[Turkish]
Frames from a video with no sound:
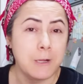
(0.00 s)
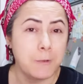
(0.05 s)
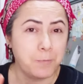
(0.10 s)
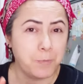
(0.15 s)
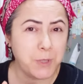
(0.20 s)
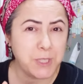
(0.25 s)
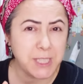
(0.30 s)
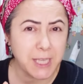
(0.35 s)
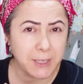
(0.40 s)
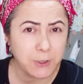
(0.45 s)

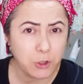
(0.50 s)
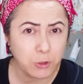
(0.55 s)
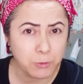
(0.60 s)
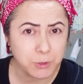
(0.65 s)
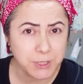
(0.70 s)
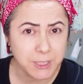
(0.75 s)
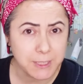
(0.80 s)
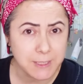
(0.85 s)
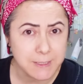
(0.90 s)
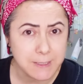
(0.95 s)
Bir tane
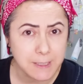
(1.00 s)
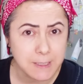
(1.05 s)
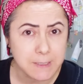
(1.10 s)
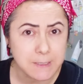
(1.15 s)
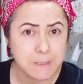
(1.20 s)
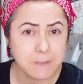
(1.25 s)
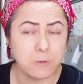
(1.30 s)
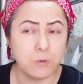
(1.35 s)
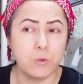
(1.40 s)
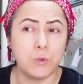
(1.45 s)
yumurtanın
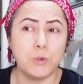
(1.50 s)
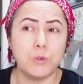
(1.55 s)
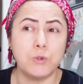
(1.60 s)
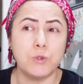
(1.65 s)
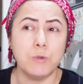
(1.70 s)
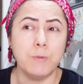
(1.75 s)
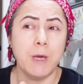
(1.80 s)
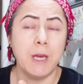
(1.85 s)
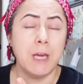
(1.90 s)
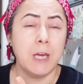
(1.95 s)
sarısını
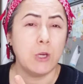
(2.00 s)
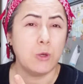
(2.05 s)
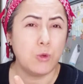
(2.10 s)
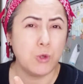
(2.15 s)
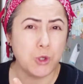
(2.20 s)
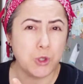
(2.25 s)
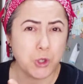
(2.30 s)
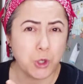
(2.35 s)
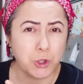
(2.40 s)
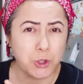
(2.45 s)
koydum.
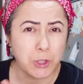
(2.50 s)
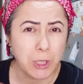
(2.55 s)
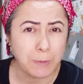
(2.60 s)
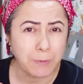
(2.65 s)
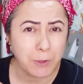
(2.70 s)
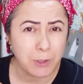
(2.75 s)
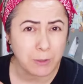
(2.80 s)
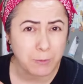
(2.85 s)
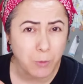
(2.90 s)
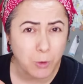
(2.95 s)
3-4
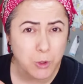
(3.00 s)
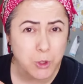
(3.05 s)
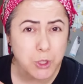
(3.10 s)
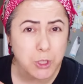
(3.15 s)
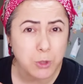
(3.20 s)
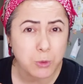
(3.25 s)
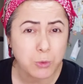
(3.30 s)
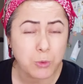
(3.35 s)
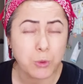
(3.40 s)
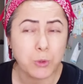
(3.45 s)
damla limon
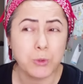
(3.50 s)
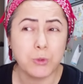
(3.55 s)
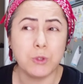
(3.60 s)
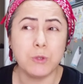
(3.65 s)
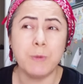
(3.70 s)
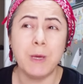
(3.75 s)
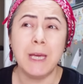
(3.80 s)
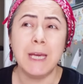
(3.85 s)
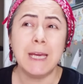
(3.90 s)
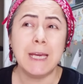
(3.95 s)
suyu koydum.